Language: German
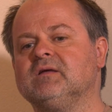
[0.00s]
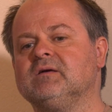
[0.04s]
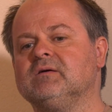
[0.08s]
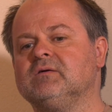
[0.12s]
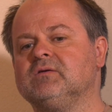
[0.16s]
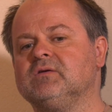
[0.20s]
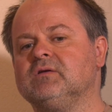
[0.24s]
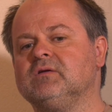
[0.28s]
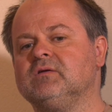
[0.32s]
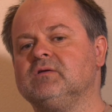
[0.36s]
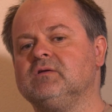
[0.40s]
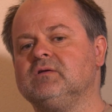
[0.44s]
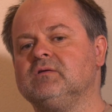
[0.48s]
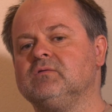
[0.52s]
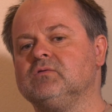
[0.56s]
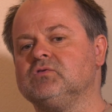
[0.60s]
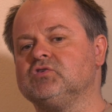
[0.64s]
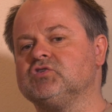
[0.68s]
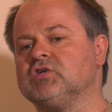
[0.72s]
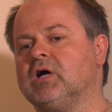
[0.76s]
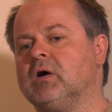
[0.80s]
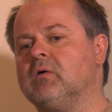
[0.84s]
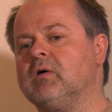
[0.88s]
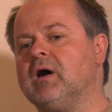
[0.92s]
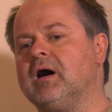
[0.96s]
und, und
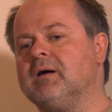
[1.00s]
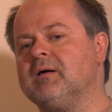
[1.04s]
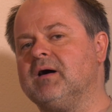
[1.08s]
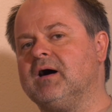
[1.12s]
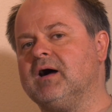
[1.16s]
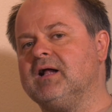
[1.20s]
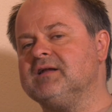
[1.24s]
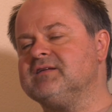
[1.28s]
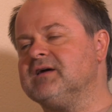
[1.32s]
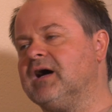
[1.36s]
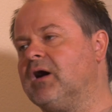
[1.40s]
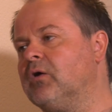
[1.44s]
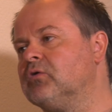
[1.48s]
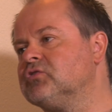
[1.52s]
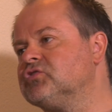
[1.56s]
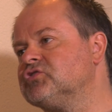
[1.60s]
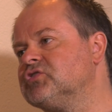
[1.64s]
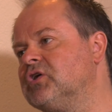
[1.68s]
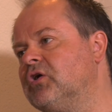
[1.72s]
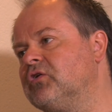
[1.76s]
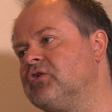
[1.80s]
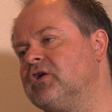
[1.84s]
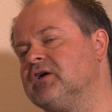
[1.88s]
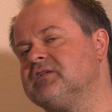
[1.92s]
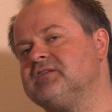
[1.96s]
schaue, halte
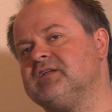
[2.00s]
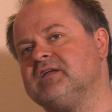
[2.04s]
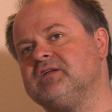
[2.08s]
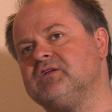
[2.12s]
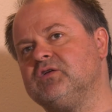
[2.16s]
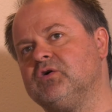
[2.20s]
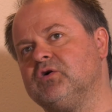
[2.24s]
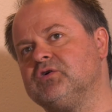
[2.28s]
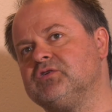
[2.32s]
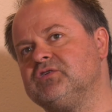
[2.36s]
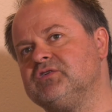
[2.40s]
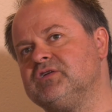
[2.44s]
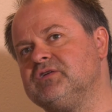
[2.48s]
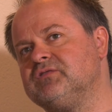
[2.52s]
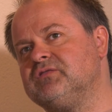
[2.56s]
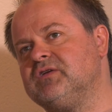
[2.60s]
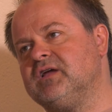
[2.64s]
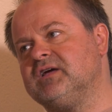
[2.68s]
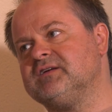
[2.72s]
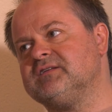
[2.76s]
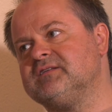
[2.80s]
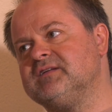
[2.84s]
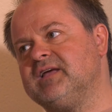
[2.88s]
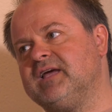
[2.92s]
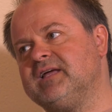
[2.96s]
Ausschau nach den Leuten, die
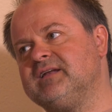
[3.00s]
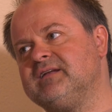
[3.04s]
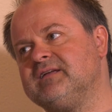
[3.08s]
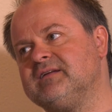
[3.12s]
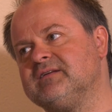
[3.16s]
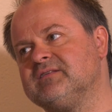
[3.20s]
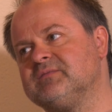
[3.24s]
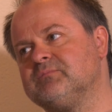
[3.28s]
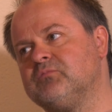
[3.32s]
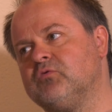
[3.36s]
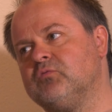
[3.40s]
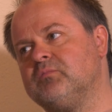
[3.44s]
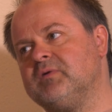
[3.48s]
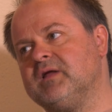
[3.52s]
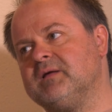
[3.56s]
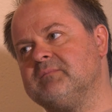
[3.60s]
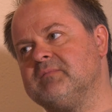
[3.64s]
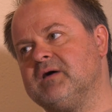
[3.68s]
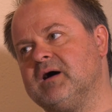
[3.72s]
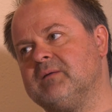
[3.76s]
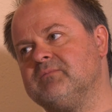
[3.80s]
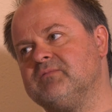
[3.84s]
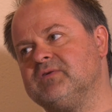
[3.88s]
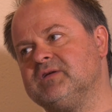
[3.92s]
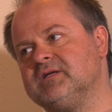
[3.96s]
vielleicht ein ähnliches Problem
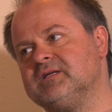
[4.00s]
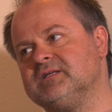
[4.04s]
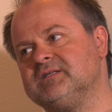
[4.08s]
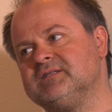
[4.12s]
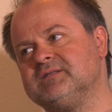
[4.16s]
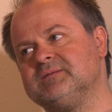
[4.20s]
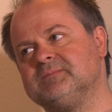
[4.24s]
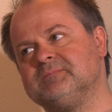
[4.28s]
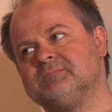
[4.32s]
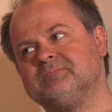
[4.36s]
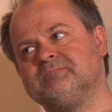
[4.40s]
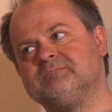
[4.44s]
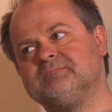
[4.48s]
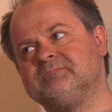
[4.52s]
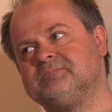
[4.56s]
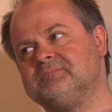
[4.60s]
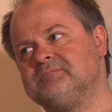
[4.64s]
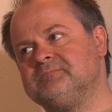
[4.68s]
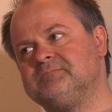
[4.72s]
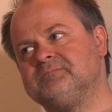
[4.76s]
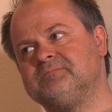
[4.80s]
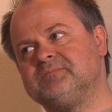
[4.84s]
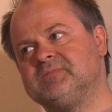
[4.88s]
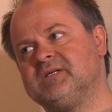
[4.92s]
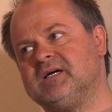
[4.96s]
haben mhm. wie ich. Mhm.
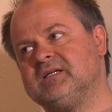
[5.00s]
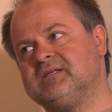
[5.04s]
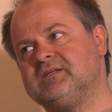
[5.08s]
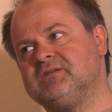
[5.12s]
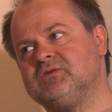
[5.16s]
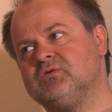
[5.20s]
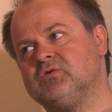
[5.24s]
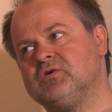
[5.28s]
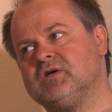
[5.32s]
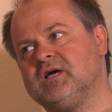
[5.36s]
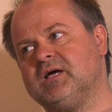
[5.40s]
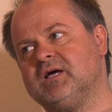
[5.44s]
Da hatte ich noch